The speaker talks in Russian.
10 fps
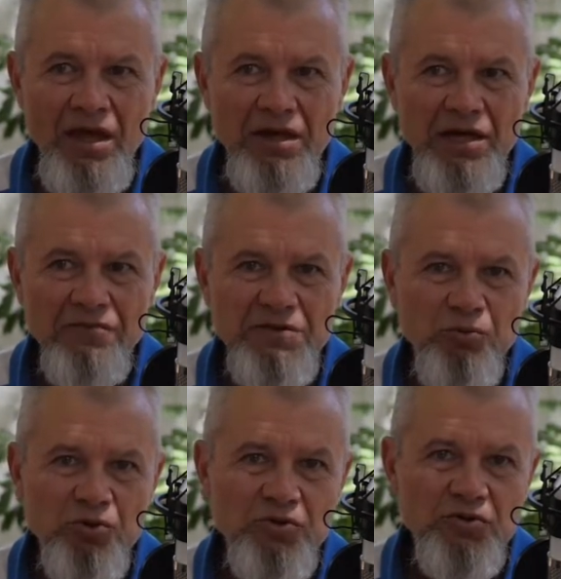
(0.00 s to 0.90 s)
я
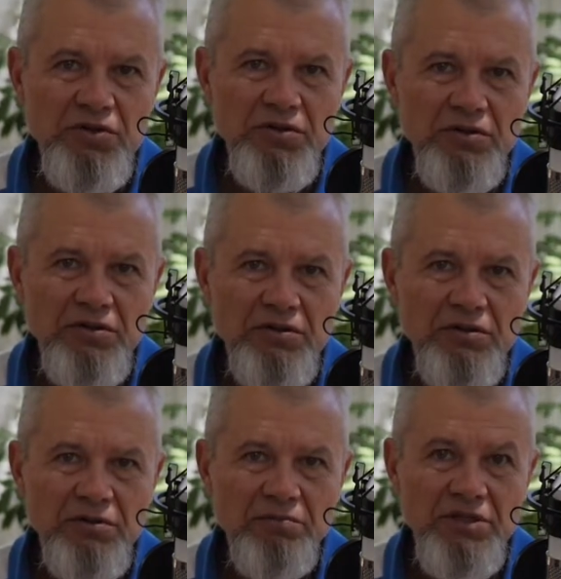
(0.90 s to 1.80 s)
воспользуюсь
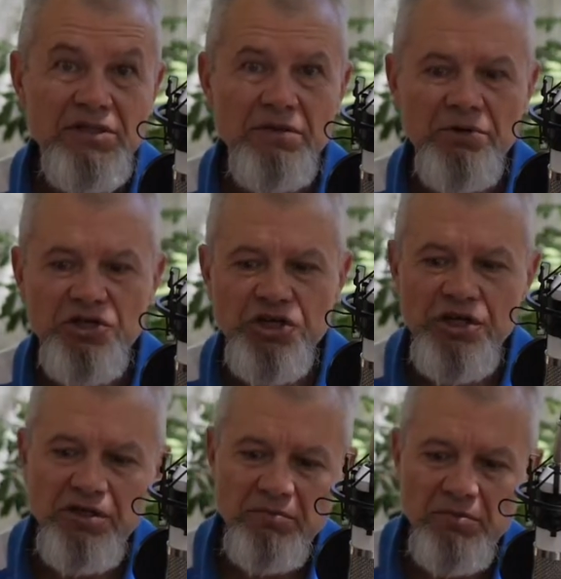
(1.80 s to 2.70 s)
простым
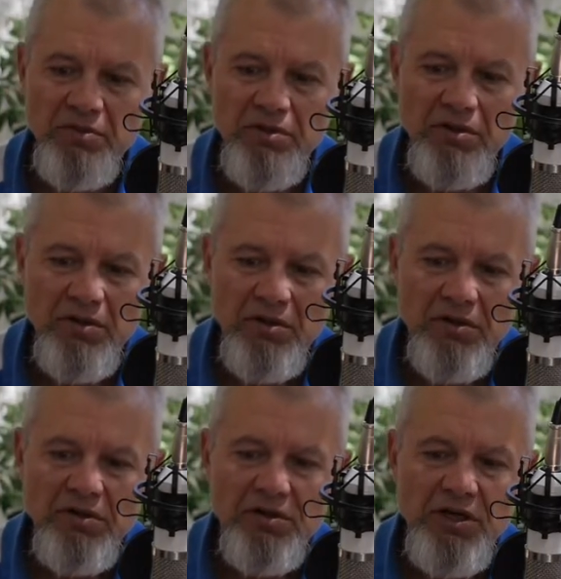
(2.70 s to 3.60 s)
решением.
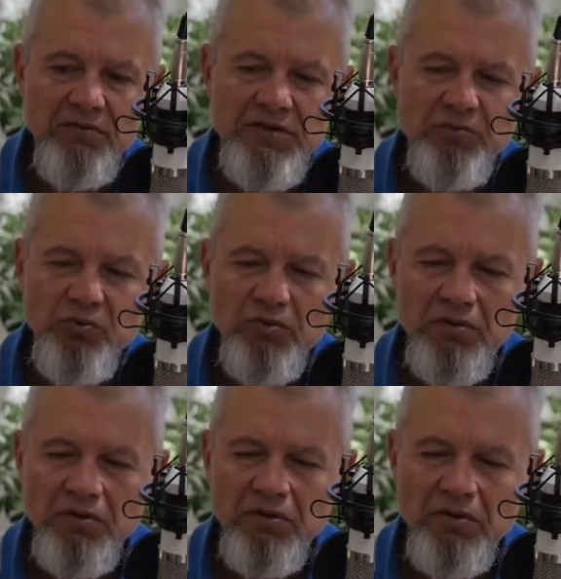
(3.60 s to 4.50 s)
Я возьму
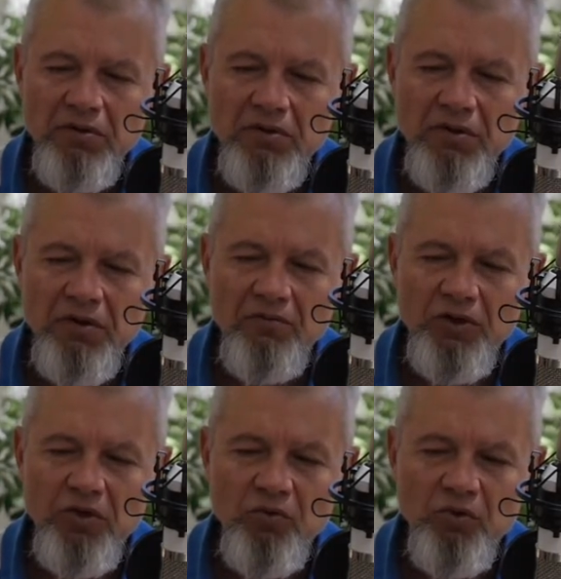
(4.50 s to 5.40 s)

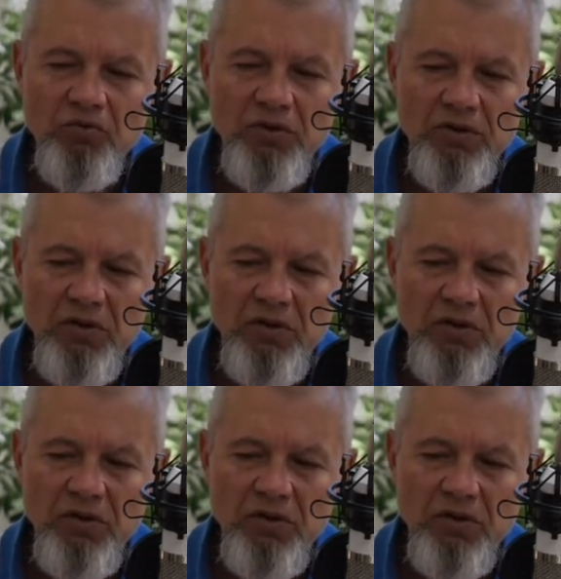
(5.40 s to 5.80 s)
вот такую вот